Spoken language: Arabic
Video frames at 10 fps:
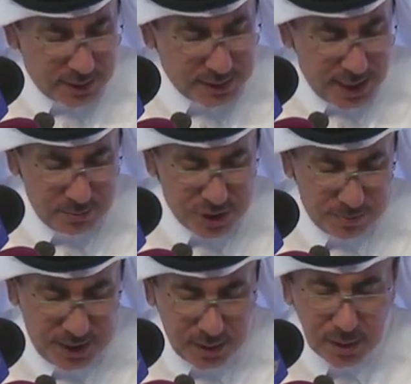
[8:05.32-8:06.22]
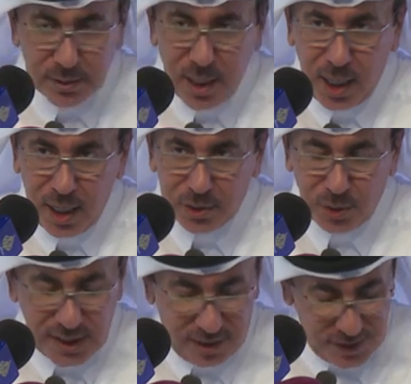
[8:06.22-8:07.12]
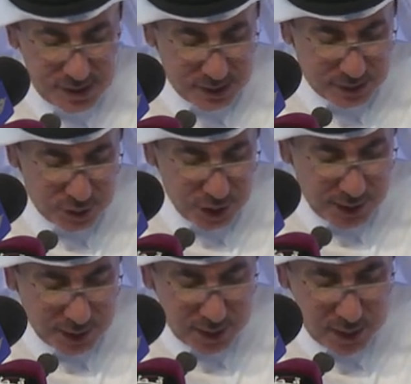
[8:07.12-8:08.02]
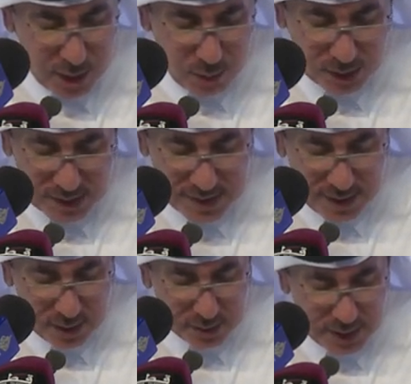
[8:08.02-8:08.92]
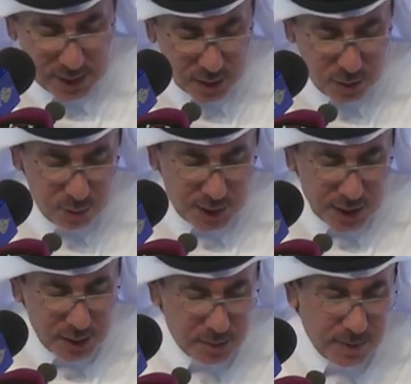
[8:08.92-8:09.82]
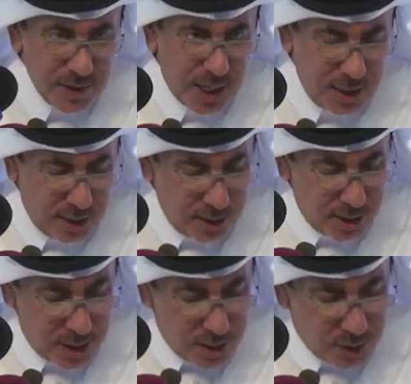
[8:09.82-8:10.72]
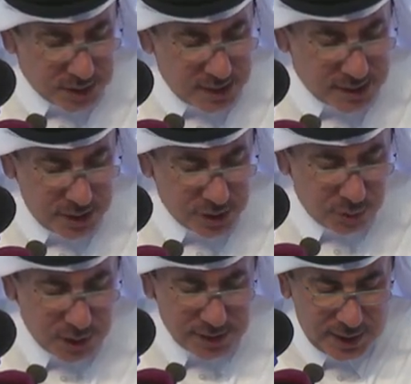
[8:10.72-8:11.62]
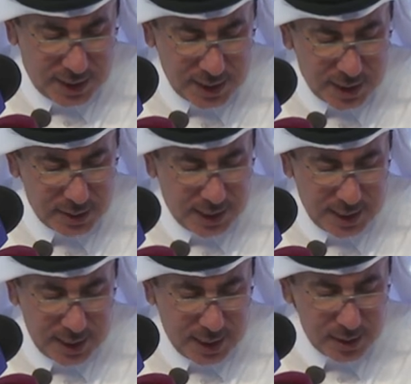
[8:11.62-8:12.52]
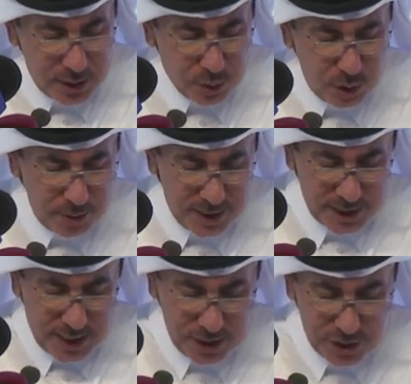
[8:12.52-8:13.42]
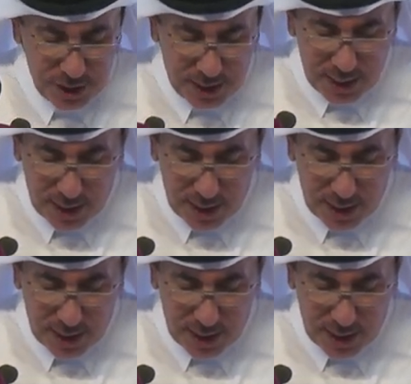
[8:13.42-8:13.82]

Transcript: لدعم جميع القطاعات وتحفيز التجارة وتسهيل التنقل ونقل البضائع وتحسين جودة الحياة لكل من يعيش على